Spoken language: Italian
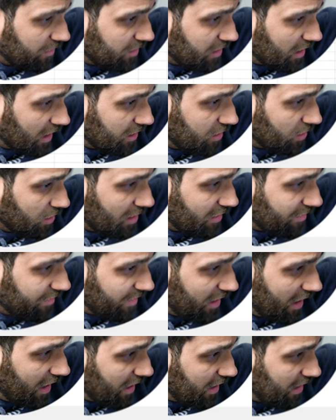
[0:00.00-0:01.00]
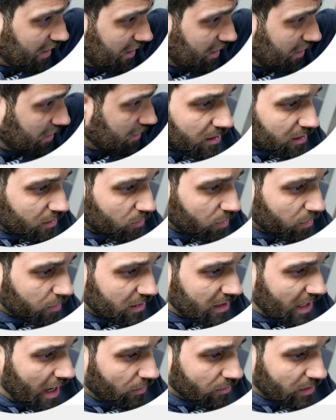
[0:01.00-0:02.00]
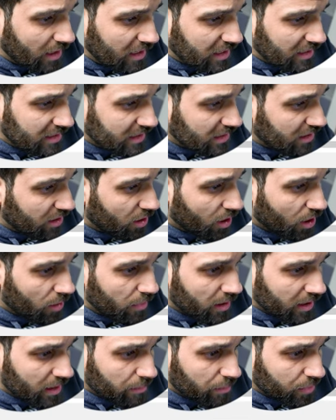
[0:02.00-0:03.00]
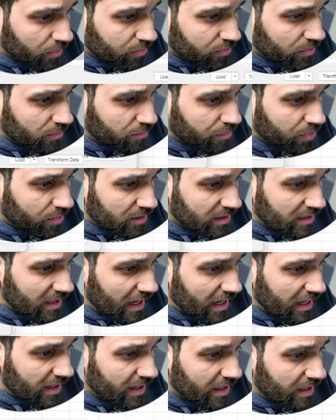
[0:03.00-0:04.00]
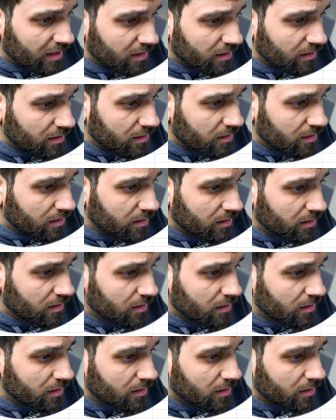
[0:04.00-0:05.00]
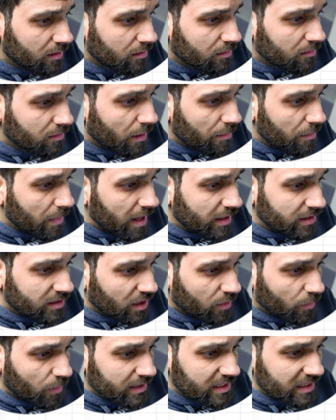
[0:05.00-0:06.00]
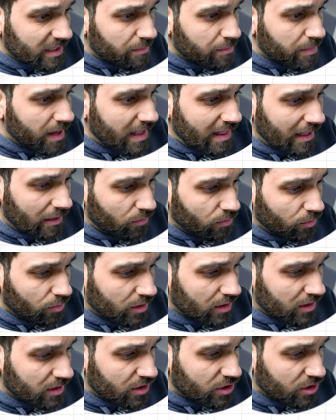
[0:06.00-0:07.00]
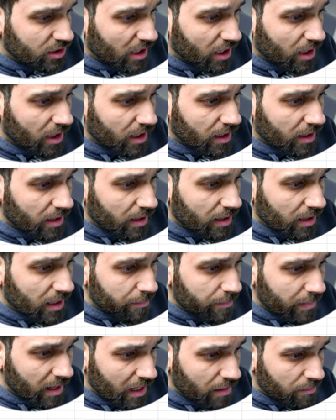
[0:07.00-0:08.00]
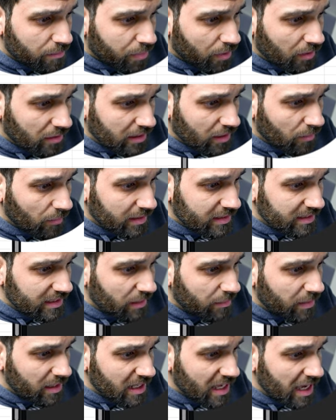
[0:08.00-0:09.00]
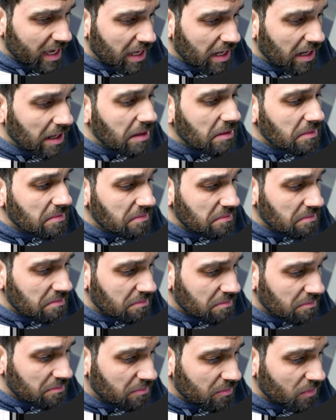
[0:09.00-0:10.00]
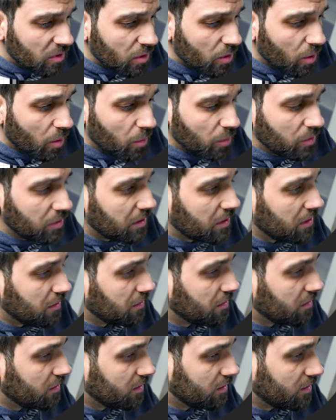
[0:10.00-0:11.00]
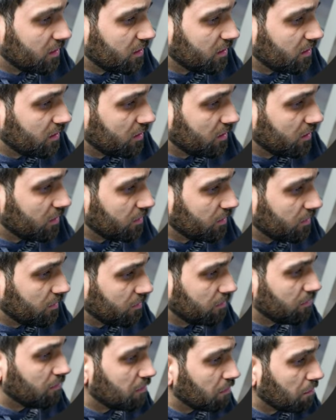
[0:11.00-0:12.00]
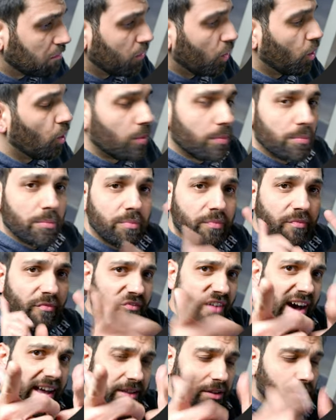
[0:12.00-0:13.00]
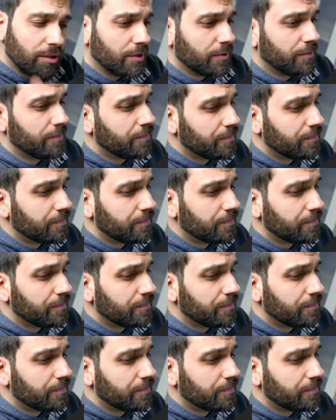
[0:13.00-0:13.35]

seleziono il file, qui mi dà una lista di roba che posso importare. Vabbè, c'è questa tabella, lui dice che me la importa in questa maniera. Load. Boom, fatto.